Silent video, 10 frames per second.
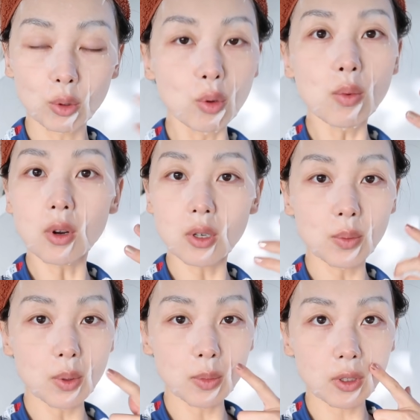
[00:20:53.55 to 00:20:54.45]
涂抹式
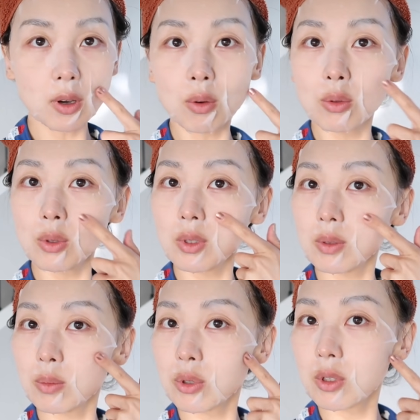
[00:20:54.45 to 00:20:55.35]
面膜，但是我最
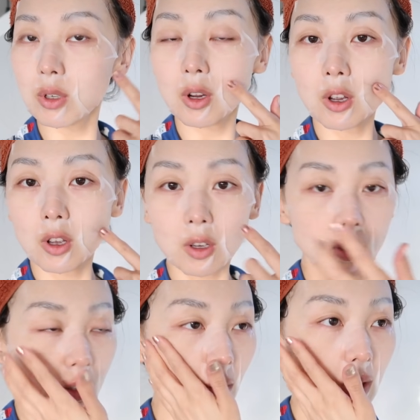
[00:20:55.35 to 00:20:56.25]
近不是
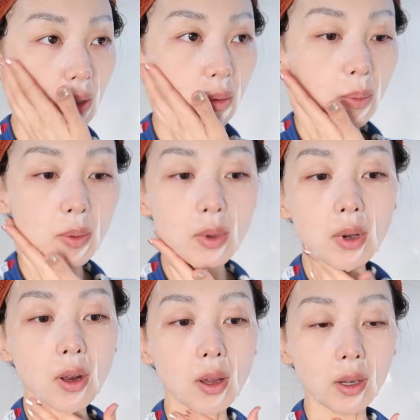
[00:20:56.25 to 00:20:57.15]
喜欢这种冰
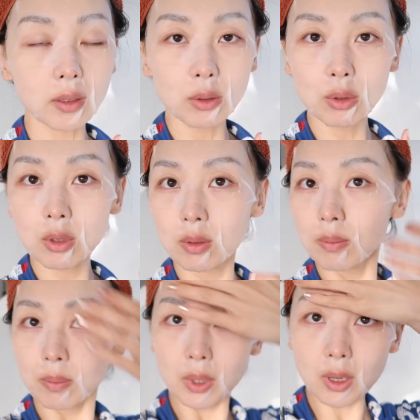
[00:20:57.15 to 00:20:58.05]
冰凉凉的，就是
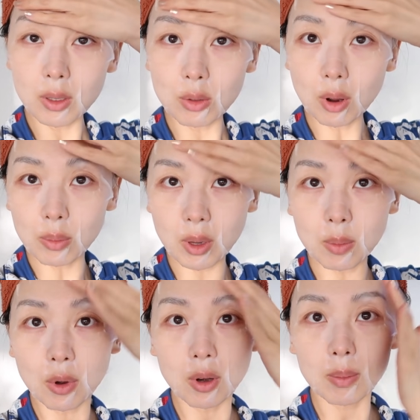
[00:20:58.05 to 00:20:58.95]
片状面
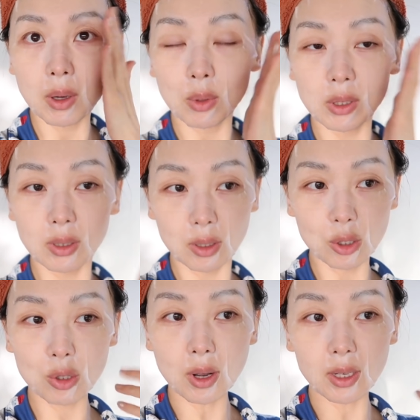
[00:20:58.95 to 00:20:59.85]
膜了吗？我先
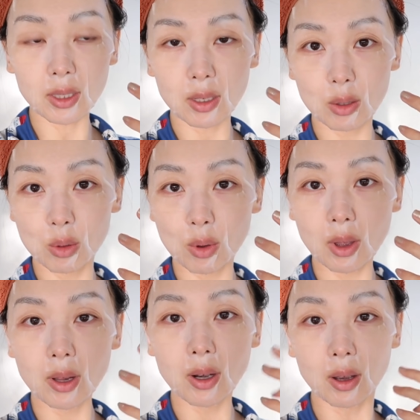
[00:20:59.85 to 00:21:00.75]
刷了一点
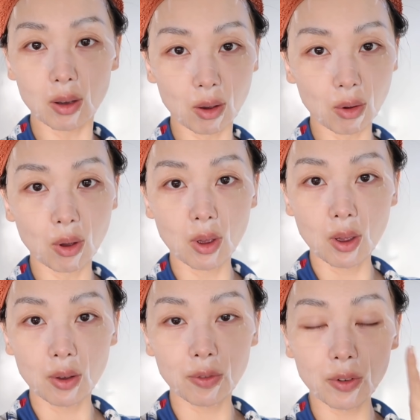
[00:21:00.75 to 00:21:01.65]
酸，然后
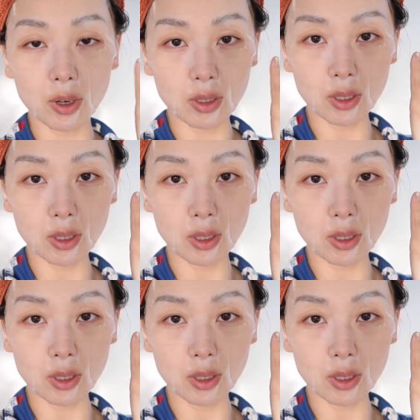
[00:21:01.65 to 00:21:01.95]
敷上